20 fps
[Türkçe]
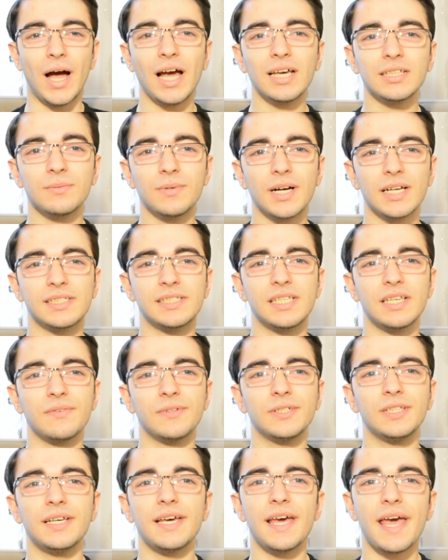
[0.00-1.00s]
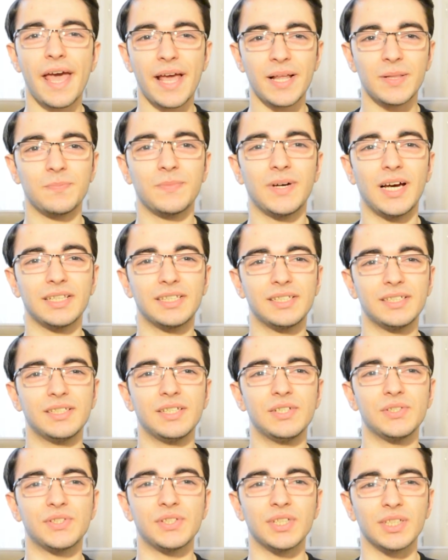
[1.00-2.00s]
Merhaba sevgili Hackmat
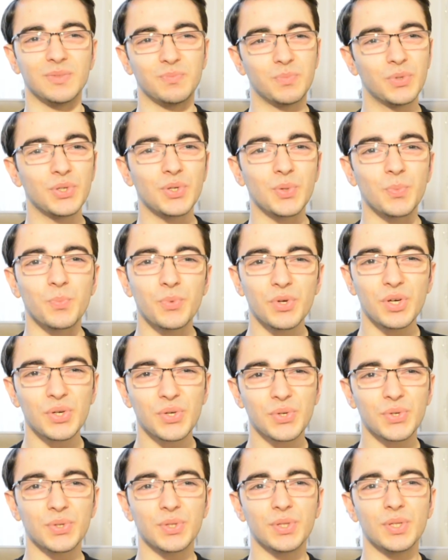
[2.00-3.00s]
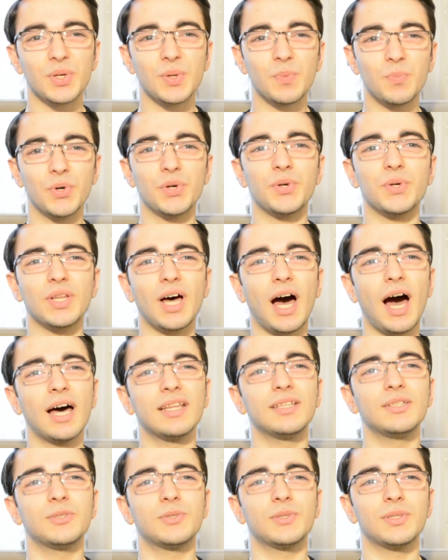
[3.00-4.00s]
izleyicileri. Bugün büyük gün. Bugün
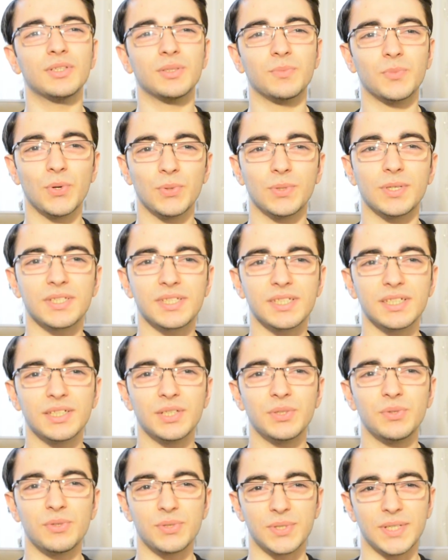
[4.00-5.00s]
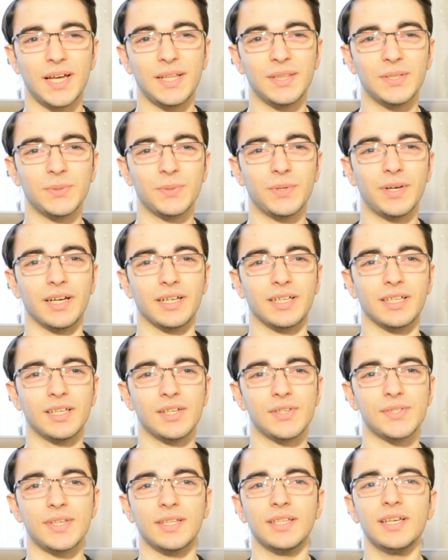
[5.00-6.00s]
adil kullanım kotası düzenleniyor
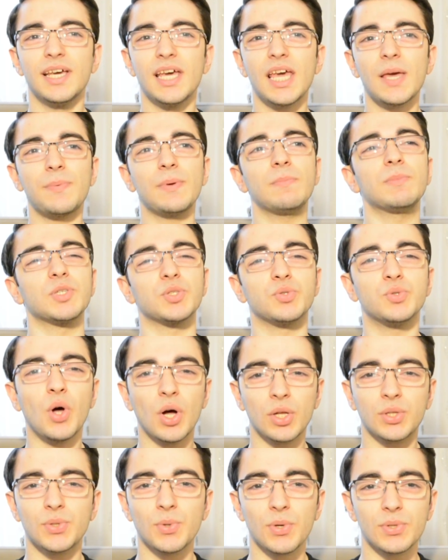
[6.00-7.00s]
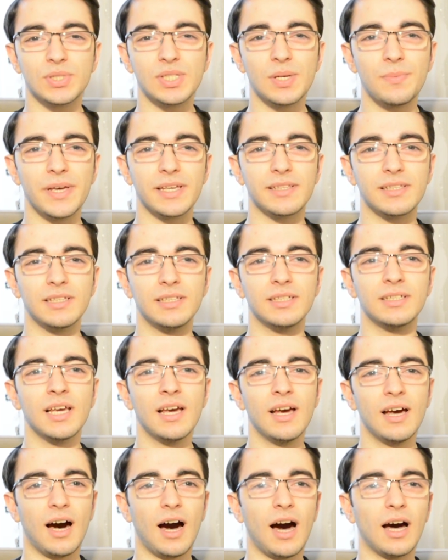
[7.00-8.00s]
arkadaşlar. Hepimiz dört gözle bekledik.
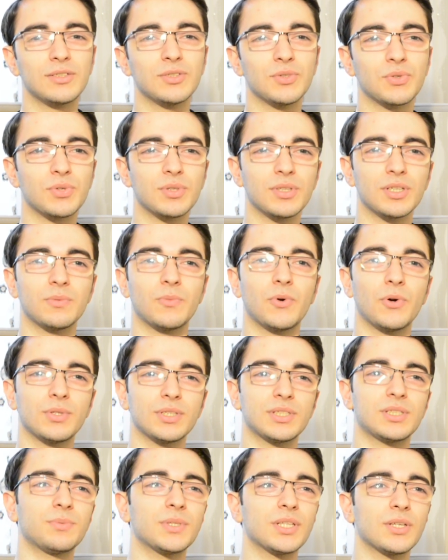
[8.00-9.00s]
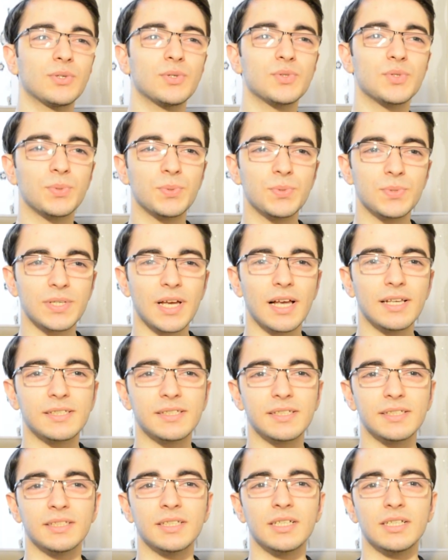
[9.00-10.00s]
Adil kullanım kotası bir an önce
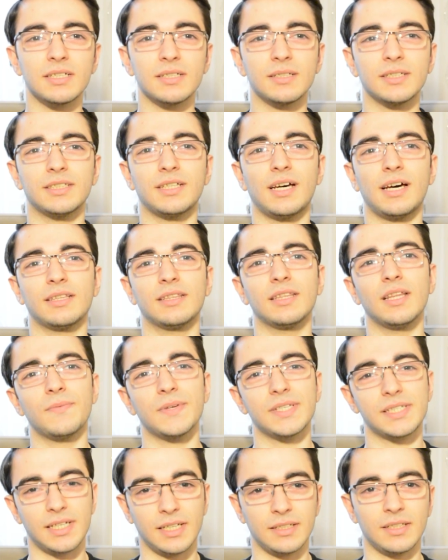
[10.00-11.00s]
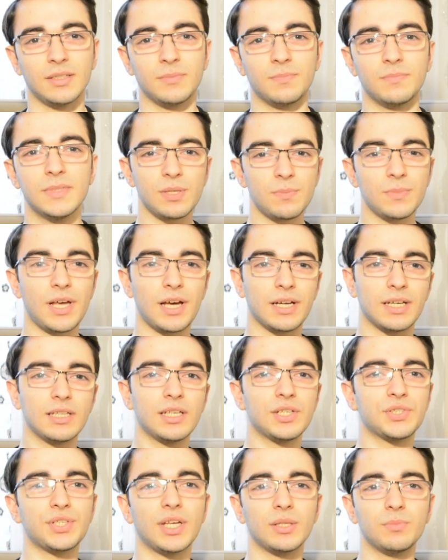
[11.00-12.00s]
düzelsin de rahat nefes alalım. Şimdi
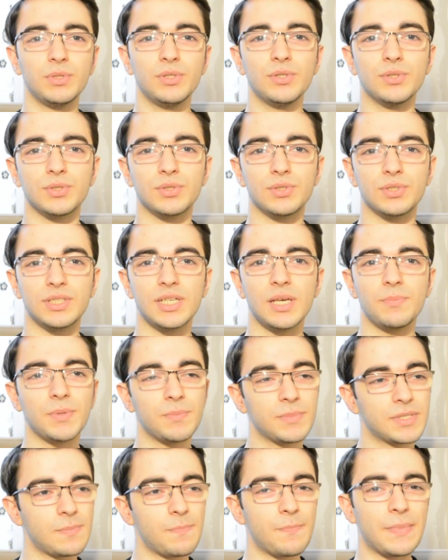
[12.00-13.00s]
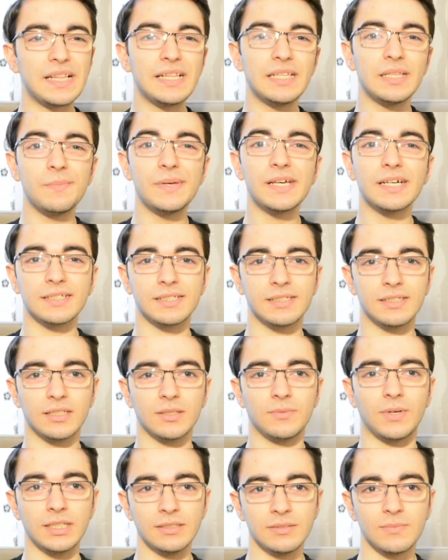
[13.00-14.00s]
arkadaşlar biliyorsunuz ki hepimizin belirli bir
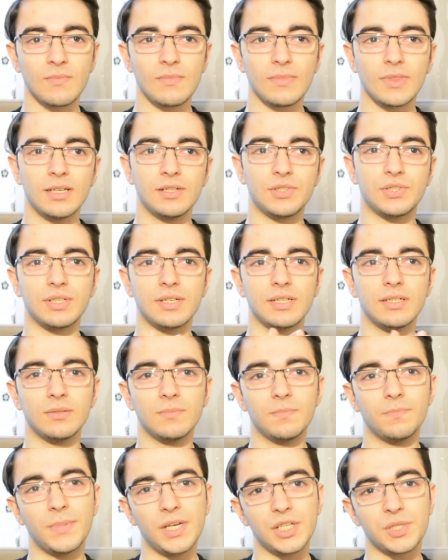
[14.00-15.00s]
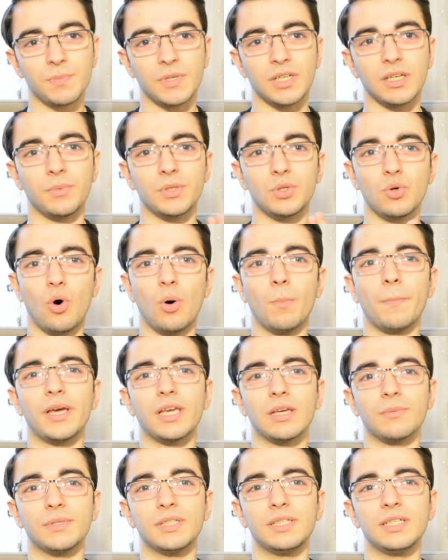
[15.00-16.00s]
hızları var. İşte 5 megabit, 10
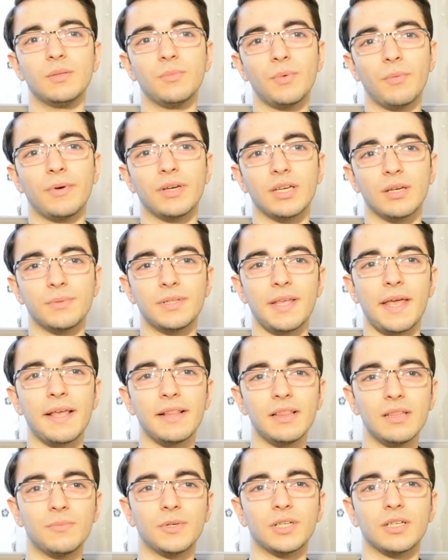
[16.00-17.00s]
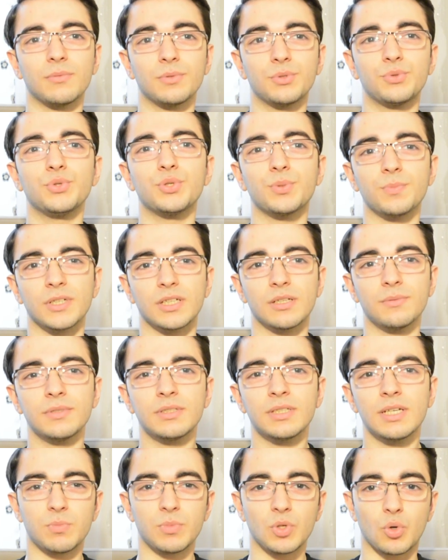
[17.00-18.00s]
megabit, 20 megabit, 50 megabit, 100
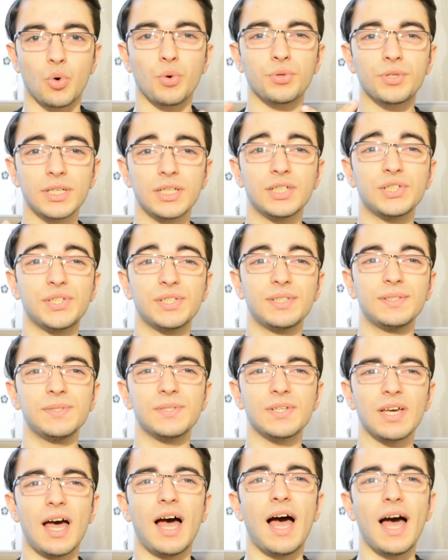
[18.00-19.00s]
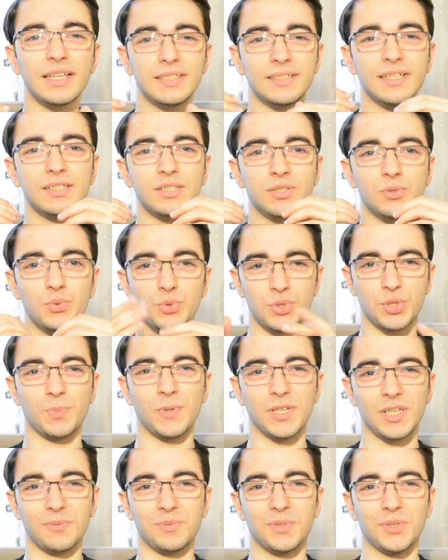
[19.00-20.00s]
megabit. Şimdi kota aşılınca herkes 3
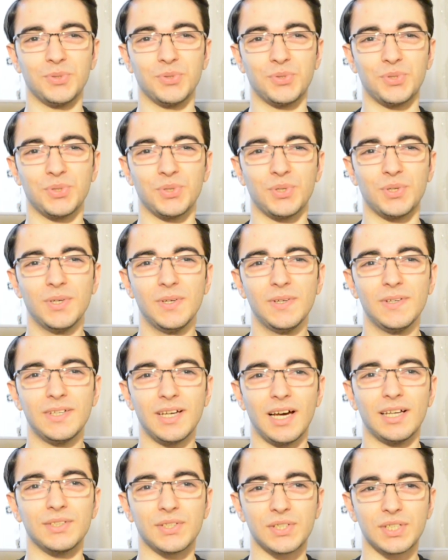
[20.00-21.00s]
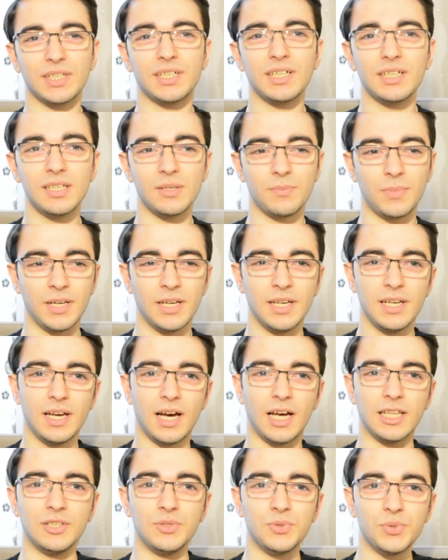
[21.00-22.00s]
megabit'e düşüyor. Yani şaka gibi.
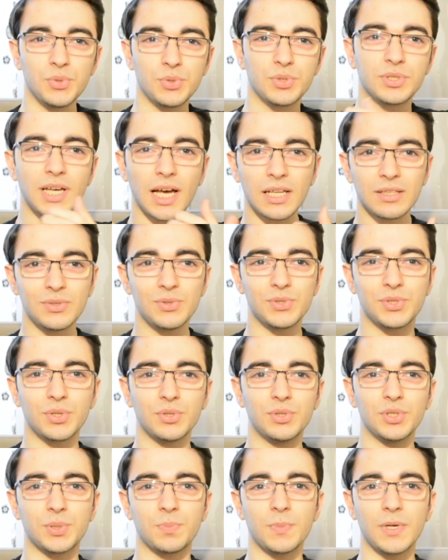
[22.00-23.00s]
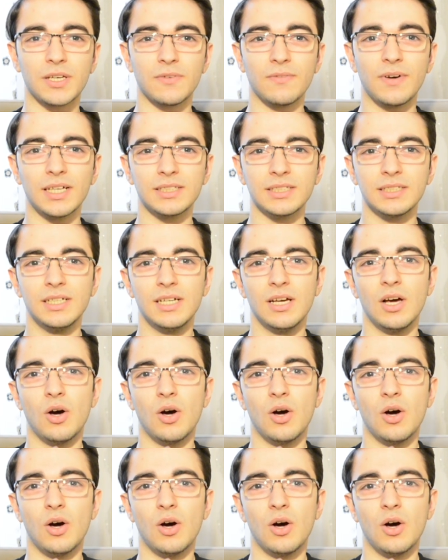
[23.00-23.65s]
Hani 100'den 3'e düşmek var,